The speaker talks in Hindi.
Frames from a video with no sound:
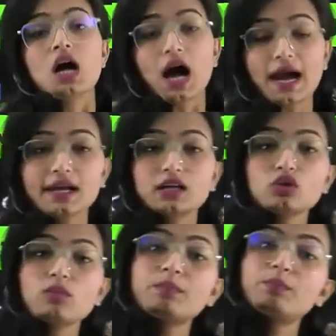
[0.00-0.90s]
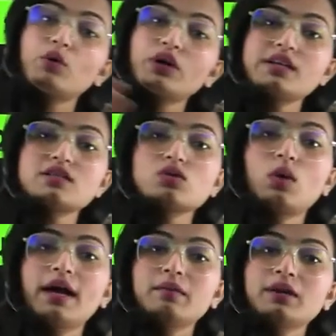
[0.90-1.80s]
आएगा तो पोनेट
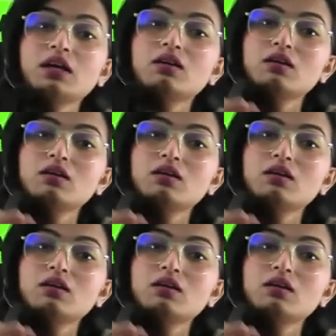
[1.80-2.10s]
स्क्वायर में